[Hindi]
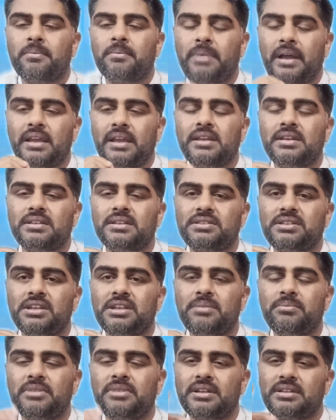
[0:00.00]
भाई
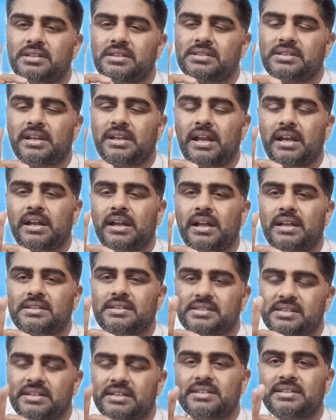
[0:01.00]
नसीम ने जिस तरह का
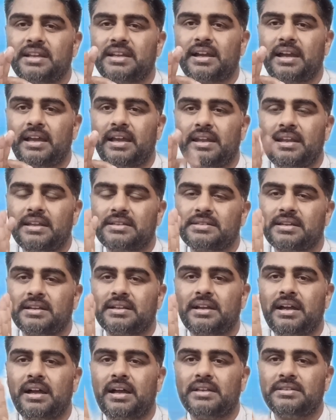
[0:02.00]
सिक्स लगाया ना
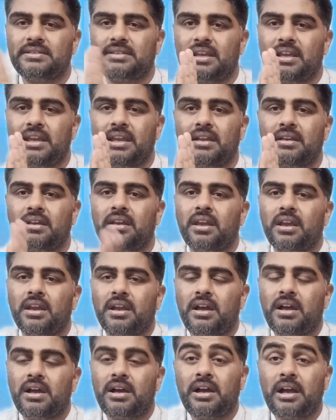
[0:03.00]
छक्का ये
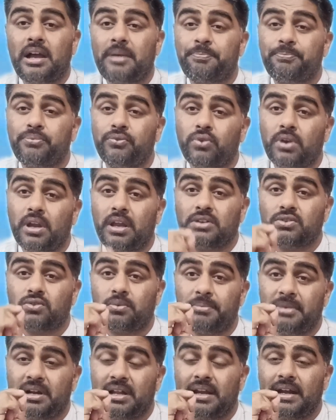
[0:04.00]
आ, पूरे जो
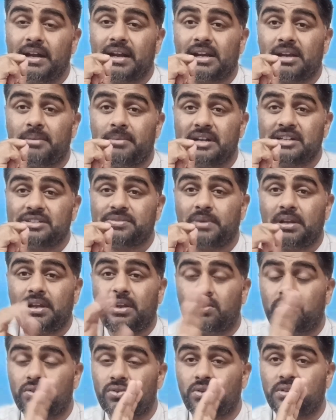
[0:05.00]
मिडल ऑर्डर के बैट्समैन है
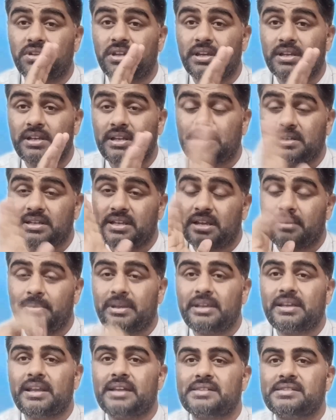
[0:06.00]
ना उनको देखना चाहिए कि
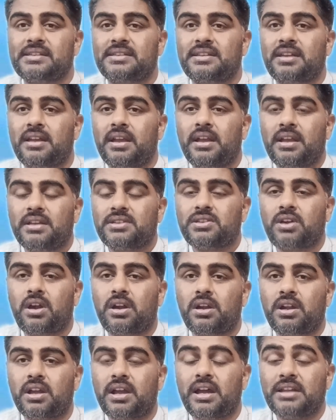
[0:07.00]
भाई कैसे
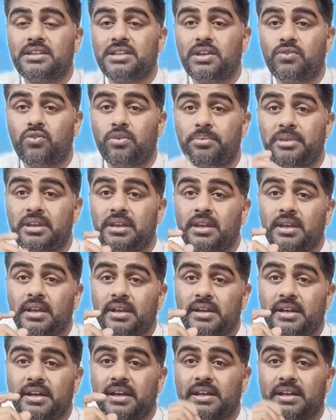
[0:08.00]
शॉट लगाते हैं वो भी
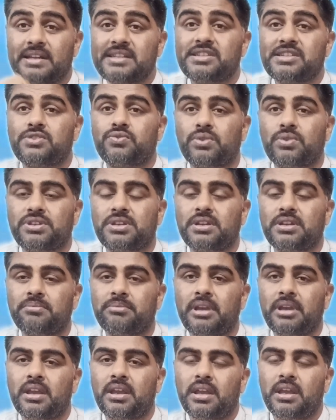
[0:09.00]
क्रिटिकल सिचुएशन
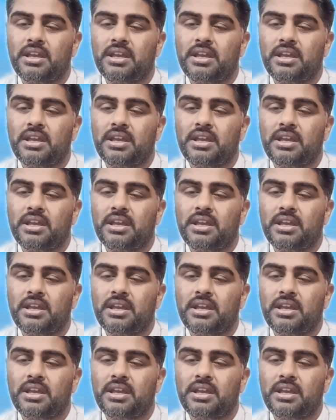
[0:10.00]
में